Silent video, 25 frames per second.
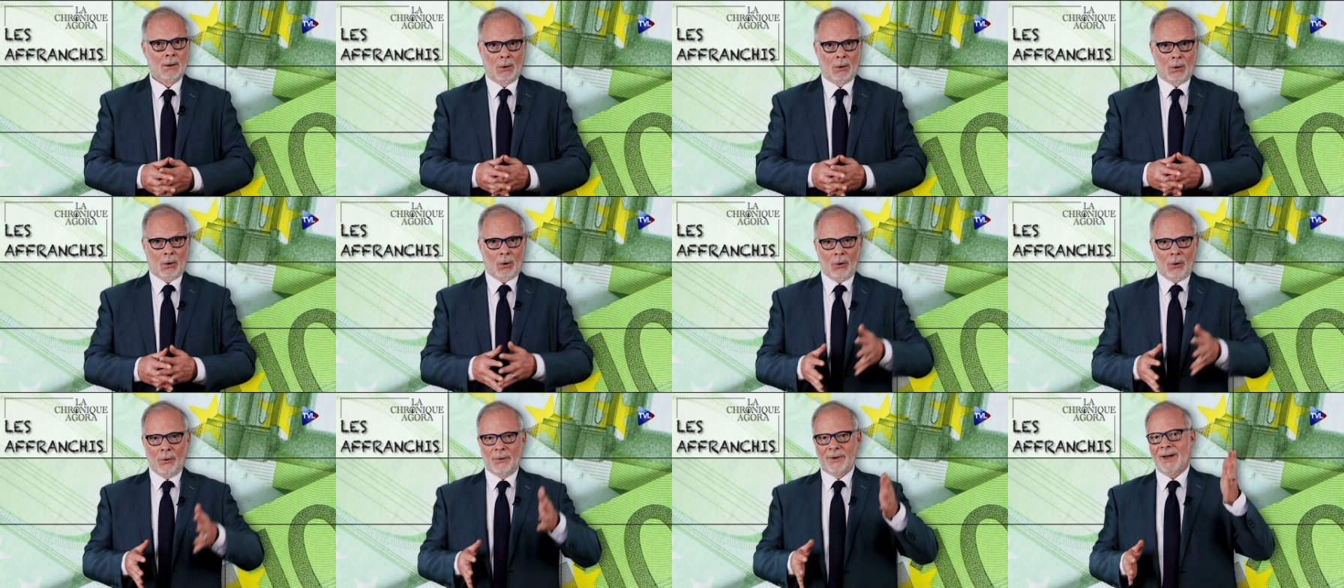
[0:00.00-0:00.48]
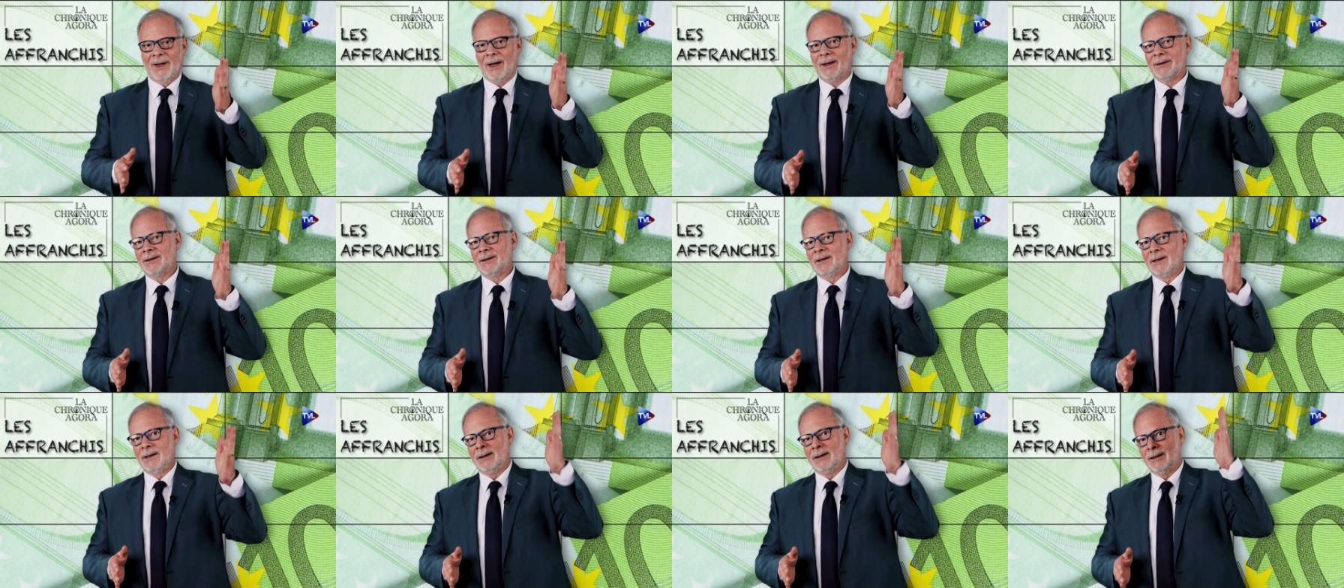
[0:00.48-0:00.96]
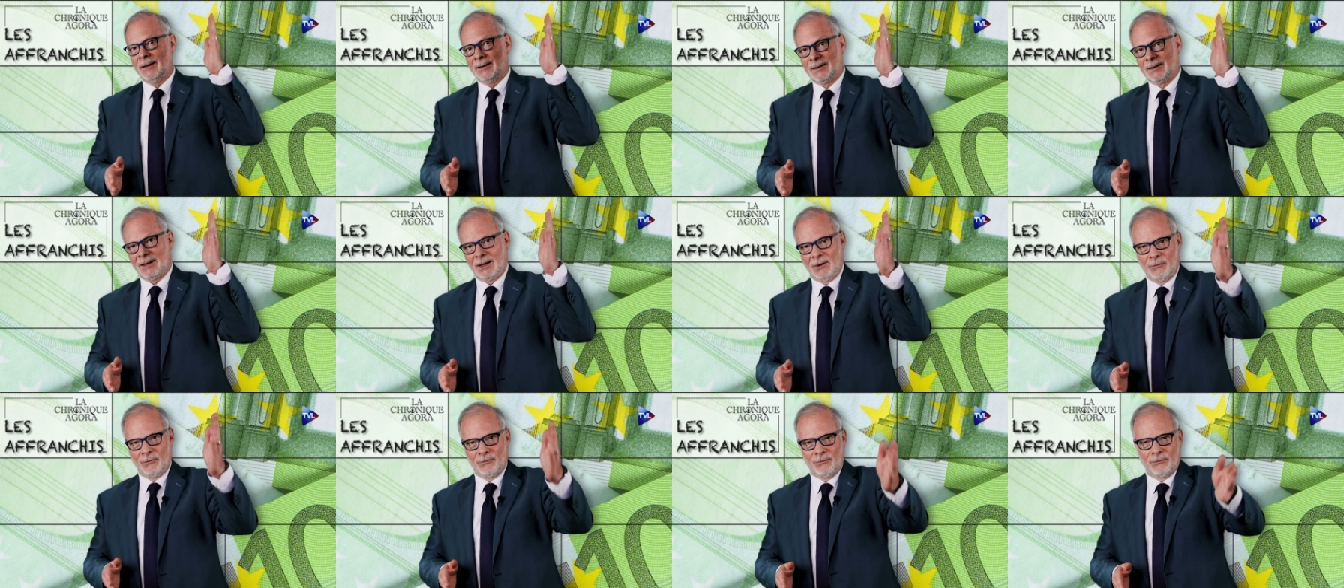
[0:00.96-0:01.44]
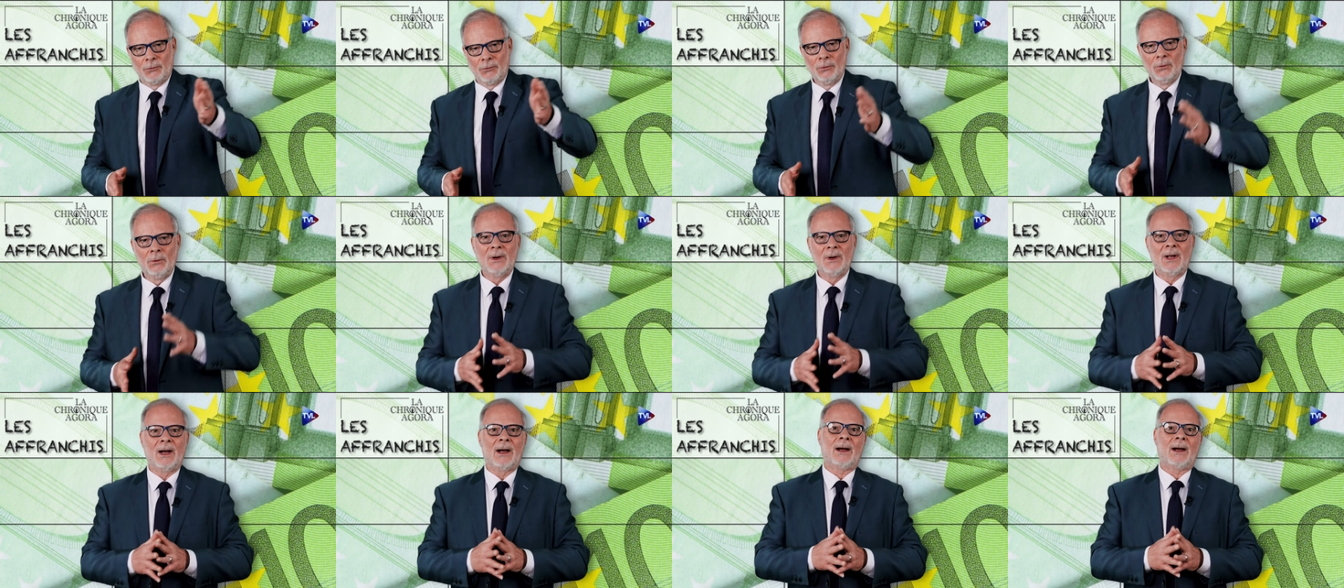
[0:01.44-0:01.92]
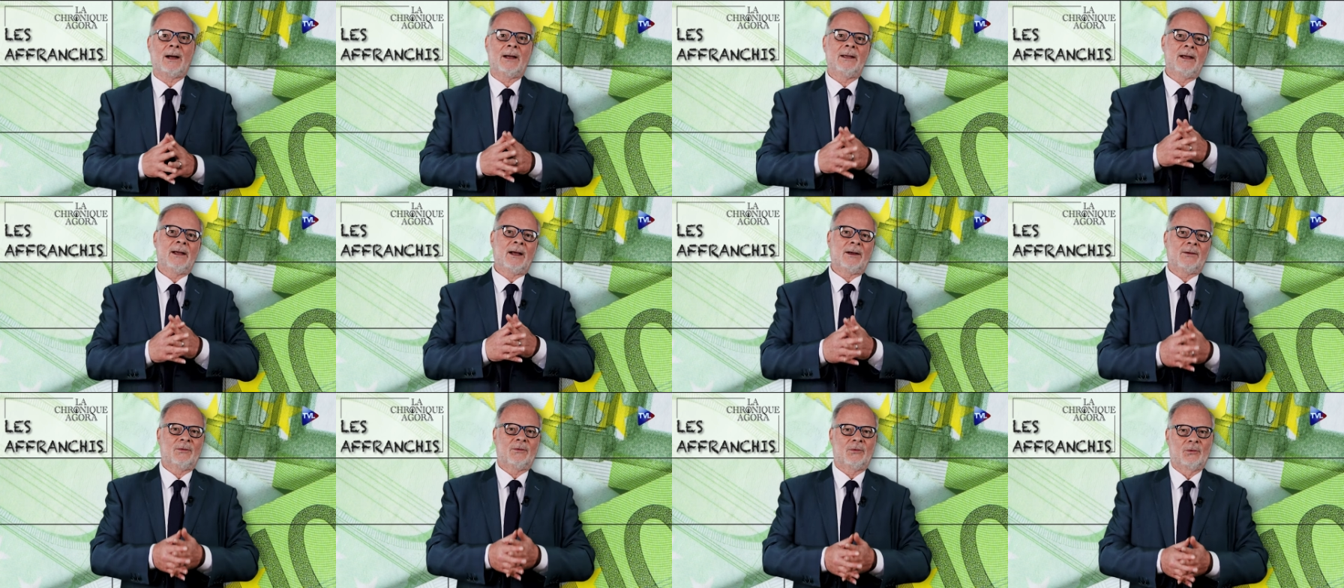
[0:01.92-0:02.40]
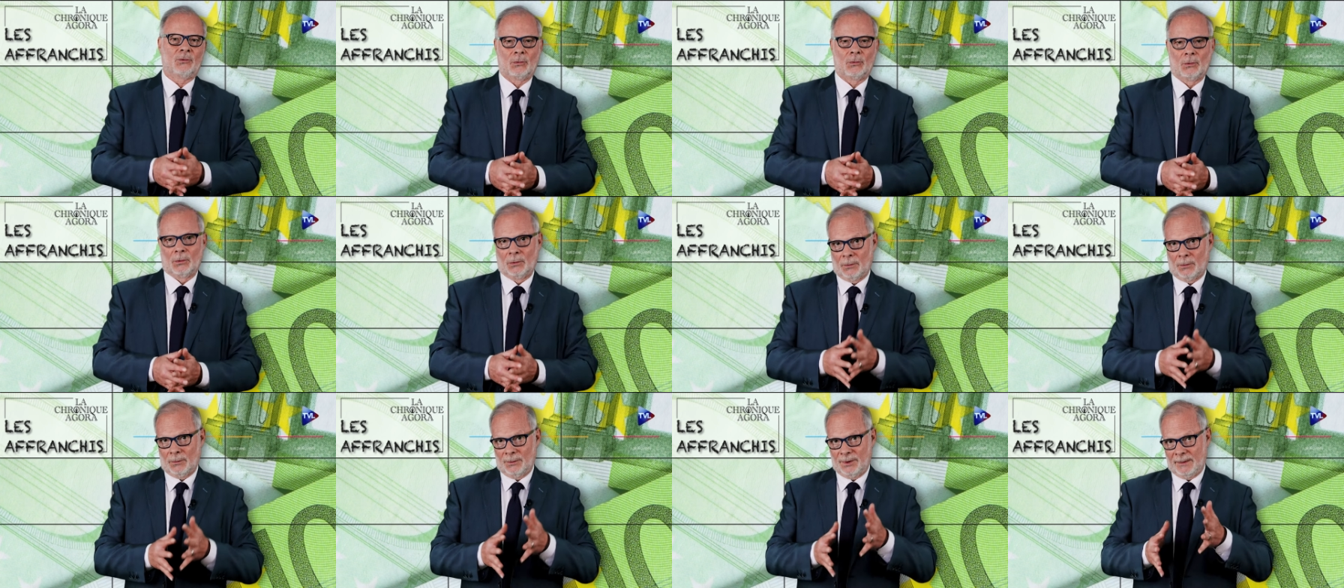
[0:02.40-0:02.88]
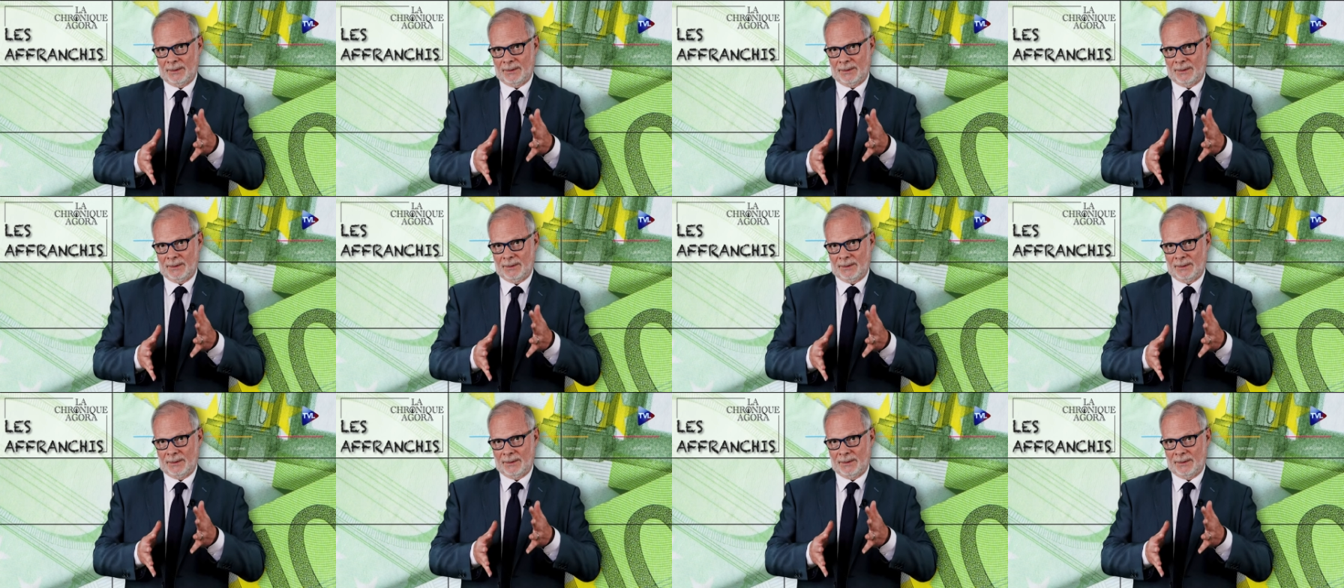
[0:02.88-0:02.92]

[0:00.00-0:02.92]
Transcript: Regardez quelle fut la réaction